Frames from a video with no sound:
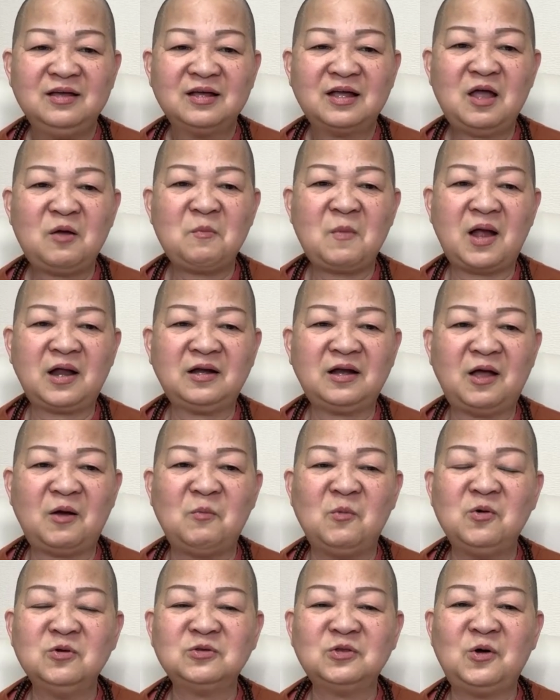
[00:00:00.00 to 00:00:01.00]
Các bạn nào
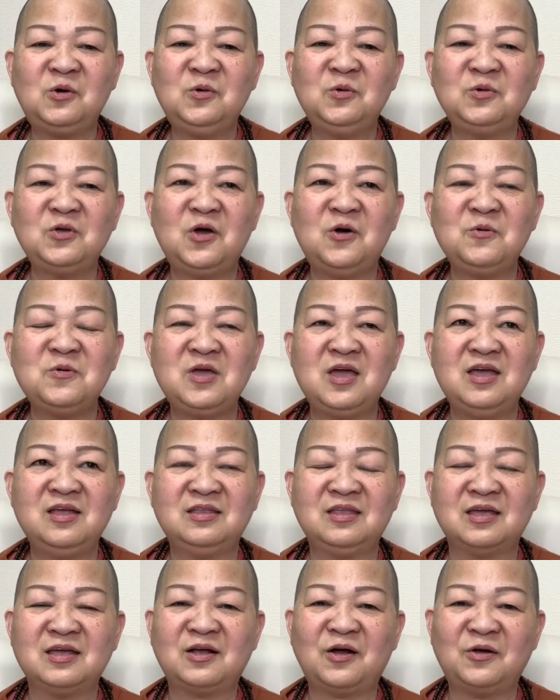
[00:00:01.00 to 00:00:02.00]
muốn tu vô vi
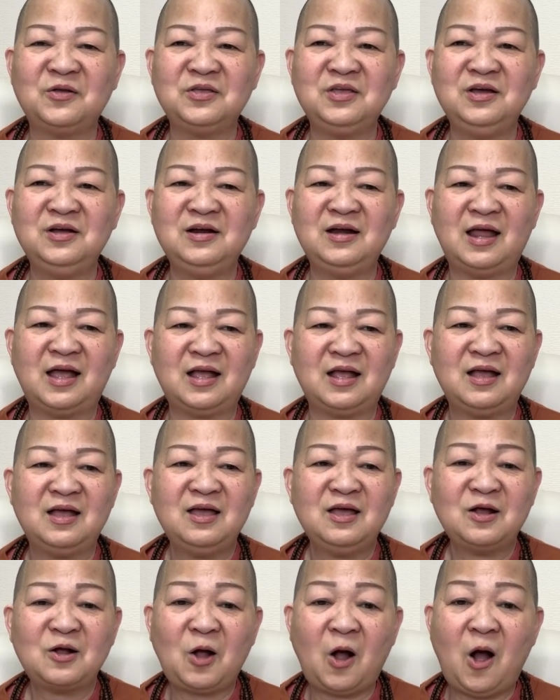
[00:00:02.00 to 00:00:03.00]
thì coi như là
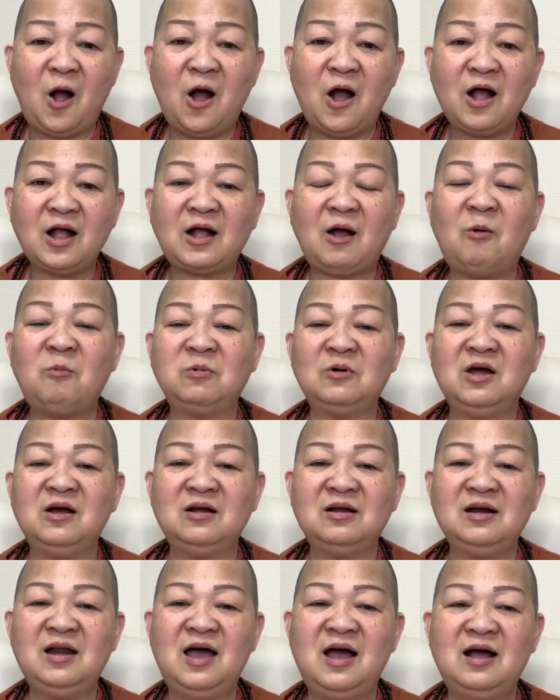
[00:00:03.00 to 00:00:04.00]
có công
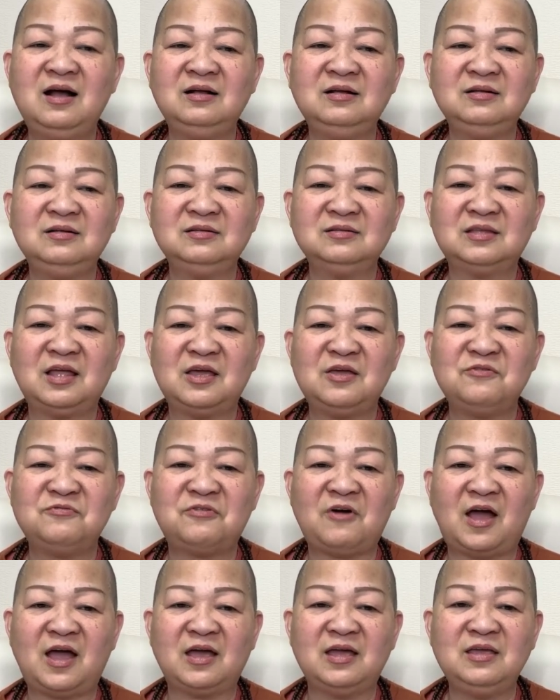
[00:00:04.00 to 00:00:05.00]
đức lớn thì
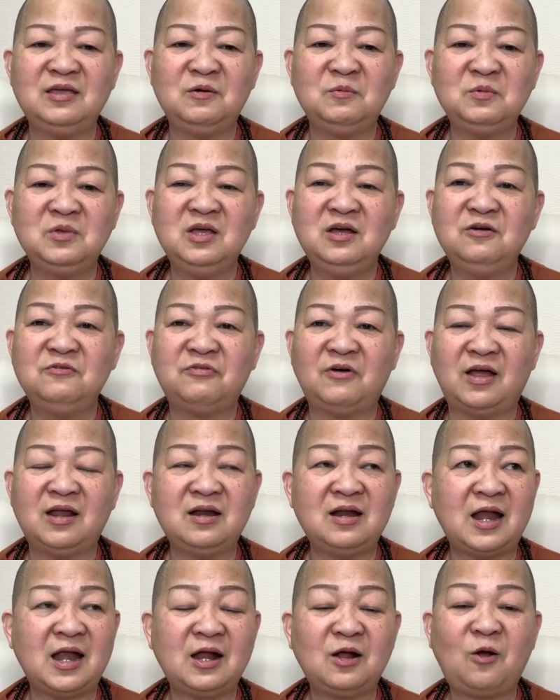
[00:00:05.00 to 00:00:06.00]
phải giống như phải
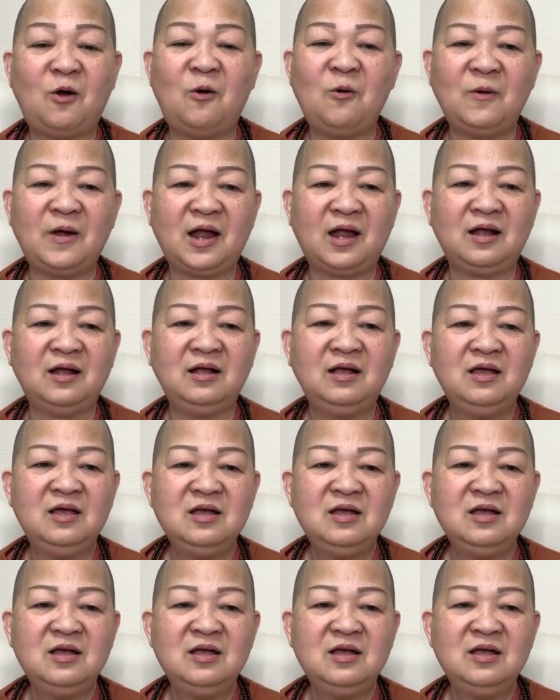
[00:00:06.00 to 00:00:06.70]
ráng cố gắng.